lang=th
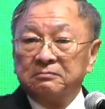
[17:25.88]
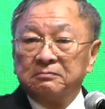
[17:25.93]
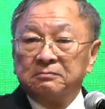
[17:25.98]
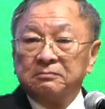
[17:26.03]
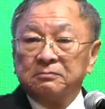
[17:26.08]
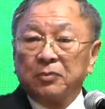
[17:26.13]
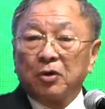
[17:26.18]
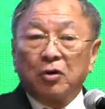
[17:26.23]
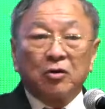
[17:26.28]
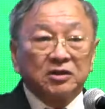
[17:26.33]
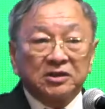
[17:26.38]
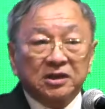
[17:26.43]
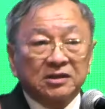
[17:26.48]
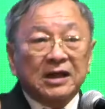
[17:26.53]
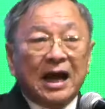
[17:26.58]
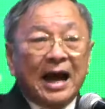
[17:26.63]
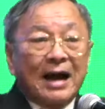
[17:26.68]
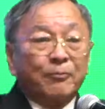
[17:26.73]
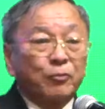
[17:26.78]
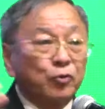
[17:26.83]
เขาก็จะ
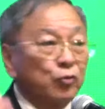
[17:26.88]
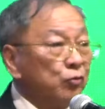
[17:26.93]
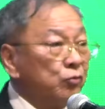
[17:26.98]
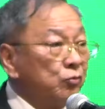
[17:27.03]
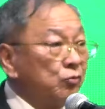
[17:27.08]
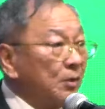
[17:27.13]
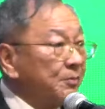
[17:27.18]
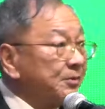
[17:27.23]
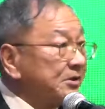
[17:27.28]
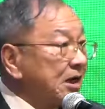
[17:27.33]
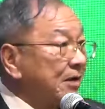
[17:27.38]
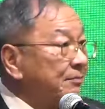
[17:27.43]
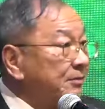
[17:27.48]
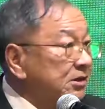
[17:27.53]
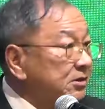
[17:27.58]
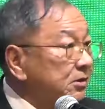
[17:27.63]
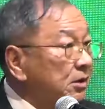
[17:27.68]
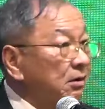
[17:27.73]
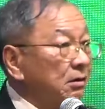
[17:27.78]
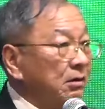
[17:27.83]
ถามคุณว่าพระเจ้ามี
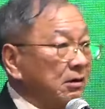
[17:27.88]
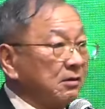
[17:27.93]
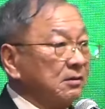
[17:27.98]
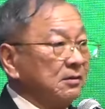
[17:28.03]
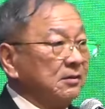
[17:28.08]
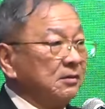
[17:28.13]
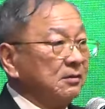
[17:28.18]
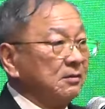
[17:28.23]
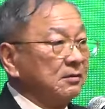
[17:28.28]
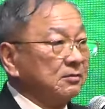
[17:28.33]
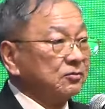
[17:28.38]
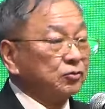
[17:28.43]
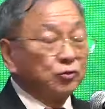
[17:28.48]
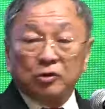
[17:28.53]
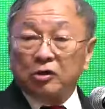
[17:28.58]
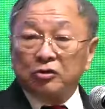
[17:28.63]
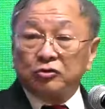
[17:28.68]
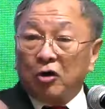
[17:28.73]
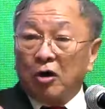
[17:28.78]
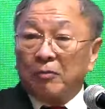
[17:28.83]
จริงหรือคุณต้
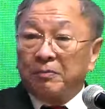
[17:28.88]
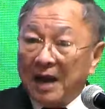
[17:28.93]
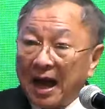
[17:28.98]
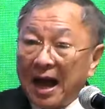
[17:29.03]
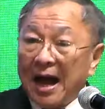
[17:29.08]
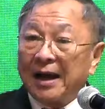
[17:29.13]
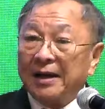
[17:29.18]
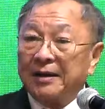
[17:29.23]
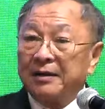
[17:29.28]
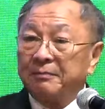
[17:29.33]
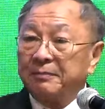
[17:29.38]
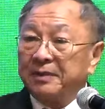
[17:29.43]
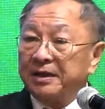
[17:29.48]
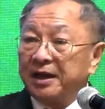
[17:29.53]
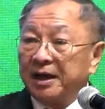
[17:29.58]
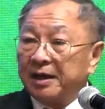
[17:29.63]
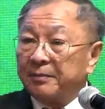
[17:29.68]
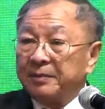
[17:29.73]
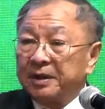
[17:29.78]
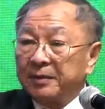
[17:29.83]
องตอบได้มีเห
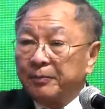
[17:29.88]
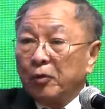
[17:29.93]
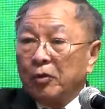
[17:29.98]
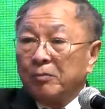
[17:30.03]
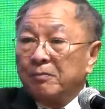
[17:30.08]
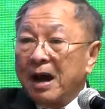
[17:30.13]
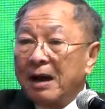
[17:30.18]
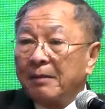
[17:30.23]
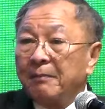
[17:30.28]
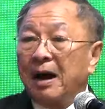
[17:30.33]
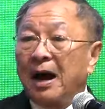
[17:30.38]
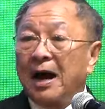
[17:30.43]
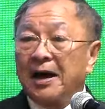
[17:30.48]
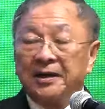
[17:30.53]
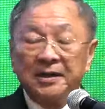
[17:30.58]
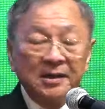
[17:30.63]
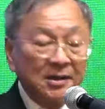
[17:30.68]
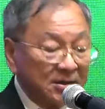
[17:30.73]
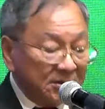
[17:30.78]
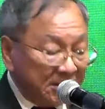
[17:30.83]
ตุมีผลมากมาย
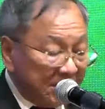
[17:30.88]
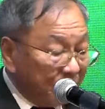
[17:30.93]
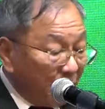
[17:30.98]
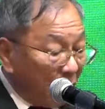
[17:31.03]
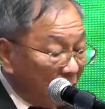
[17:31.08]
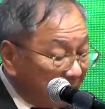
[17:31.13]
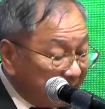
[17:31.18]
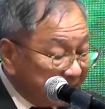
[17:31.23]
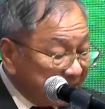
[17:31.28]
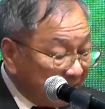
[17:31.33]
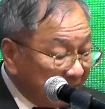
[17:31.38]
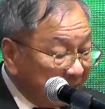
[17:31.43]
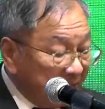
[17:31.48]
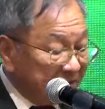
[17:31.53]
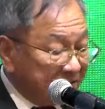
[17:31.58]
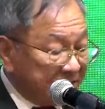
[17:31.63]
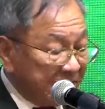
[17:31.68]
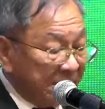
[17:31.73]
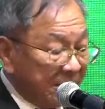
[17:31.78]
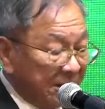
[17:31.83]
ที่บอกพระเจ้ามี
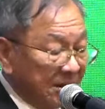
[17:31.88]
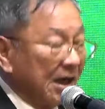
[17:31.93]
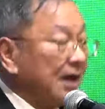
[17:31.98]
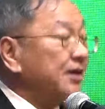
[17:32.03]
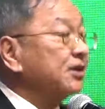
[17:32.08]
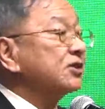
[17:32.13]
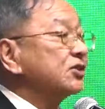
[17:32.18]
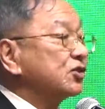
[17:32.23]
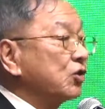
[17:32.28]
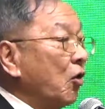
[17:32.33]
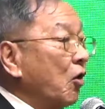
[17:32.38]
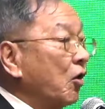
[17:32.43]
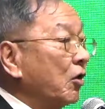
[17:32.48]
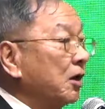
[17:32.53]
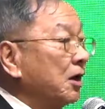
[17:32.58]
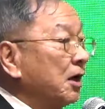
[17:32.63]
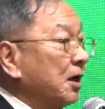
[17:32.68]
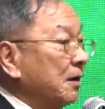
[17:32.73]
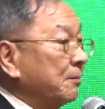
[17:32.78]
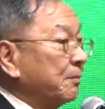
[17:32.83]
จริง อันที่สอง
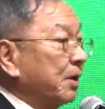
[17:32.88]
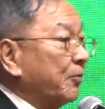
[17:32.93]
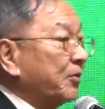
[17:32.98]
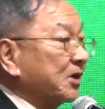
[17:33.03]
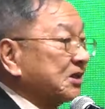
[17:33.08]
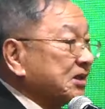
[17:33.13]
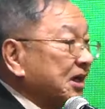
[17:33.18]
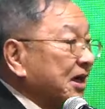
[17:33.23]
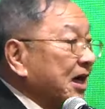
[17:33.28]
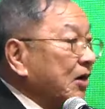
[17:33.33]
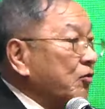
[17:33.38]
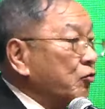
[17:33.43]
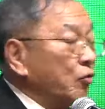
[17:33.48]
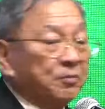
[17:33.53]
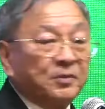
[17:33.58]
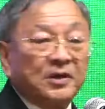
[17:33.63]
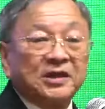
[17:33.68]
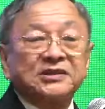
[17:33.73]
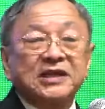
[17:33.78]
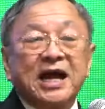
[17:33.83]
พระวจนะของ
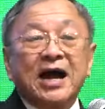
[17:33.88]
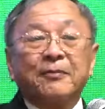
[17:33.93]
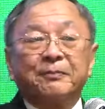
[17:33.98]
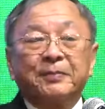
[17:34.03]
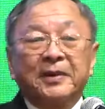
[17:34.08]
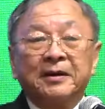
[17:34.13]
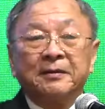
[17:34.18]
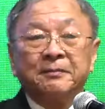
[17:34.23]
พระเจ้าเป็น